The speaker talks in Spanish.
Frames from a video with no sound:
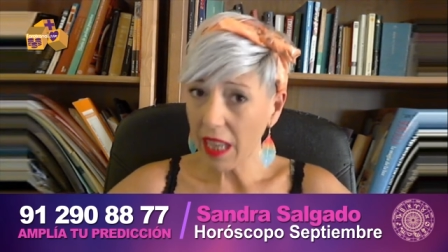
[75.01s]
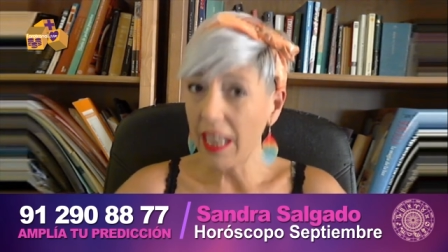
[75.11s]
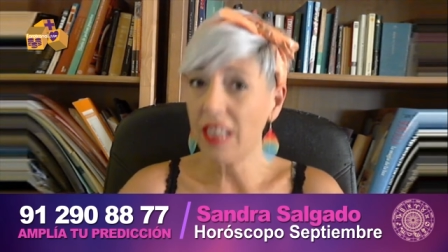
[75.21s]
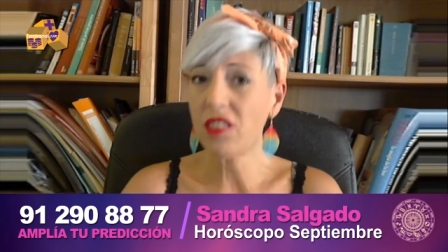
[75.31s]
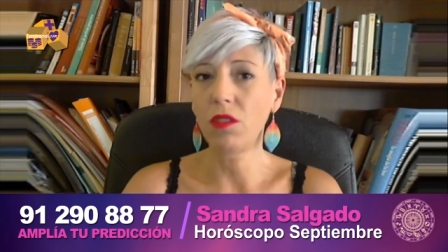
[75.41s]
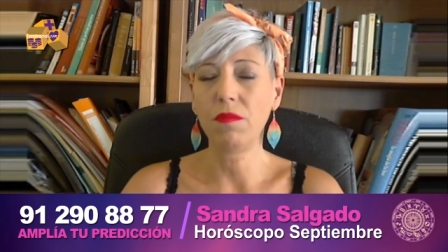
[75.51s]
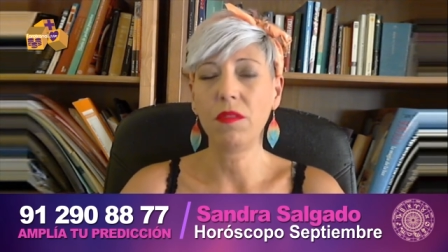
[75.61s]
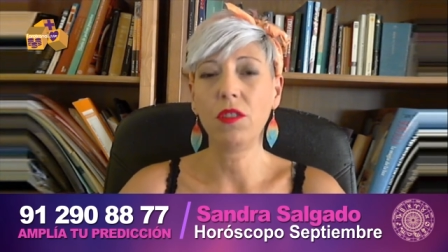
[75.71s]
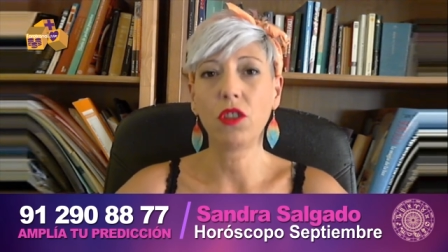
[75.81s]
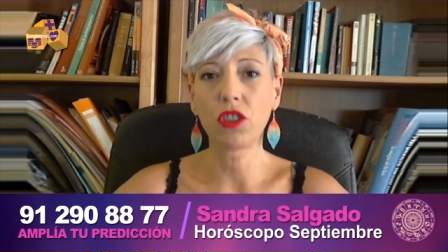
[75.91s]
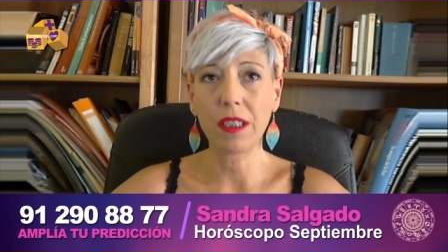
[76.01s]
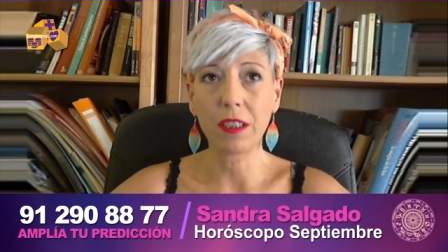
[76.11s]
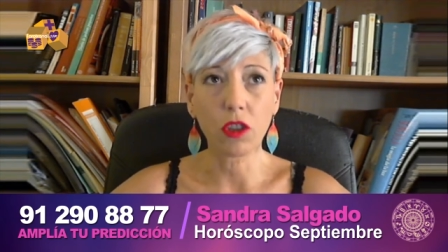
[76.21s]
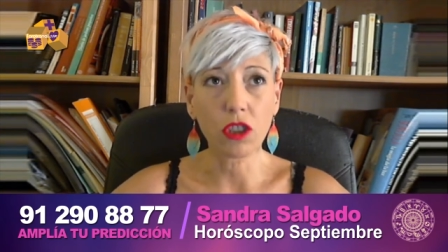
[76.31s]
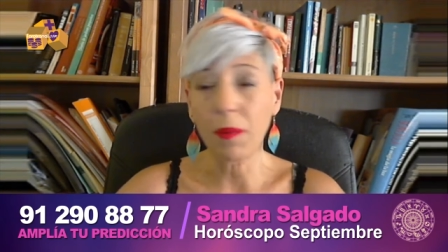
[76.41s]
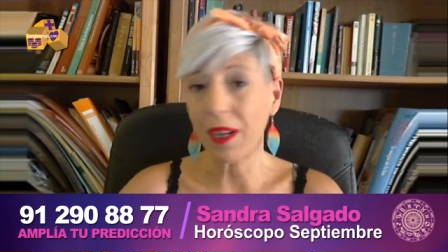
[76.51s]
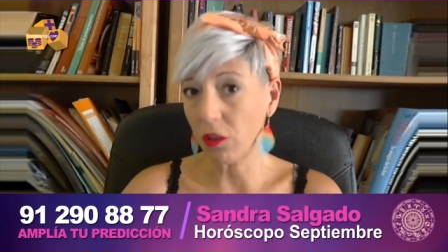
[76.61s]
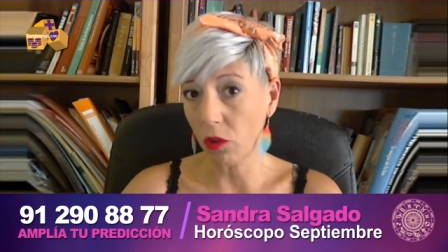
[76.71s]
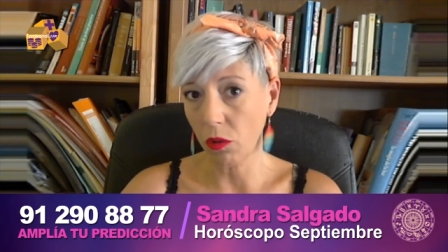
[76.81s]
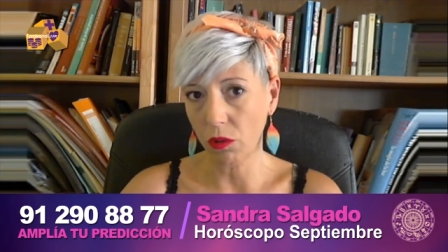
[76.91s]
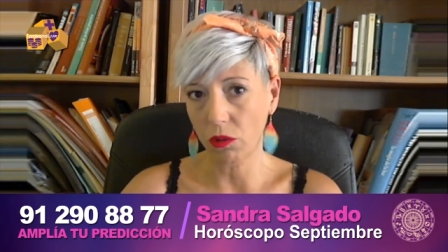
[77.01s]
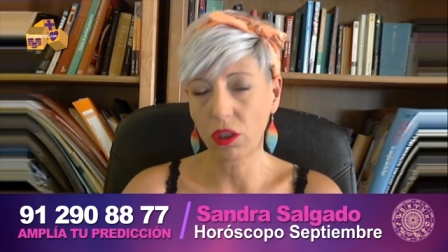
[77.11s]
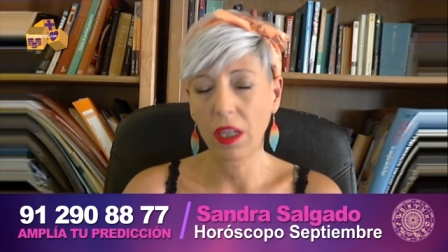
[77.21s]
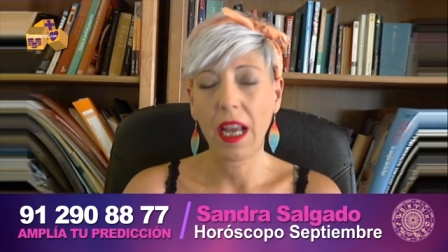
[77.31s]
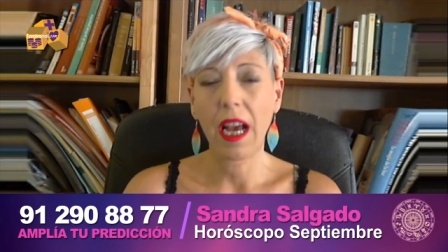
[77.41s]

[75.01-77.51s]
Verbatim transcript: eso nos, nos lleva a todos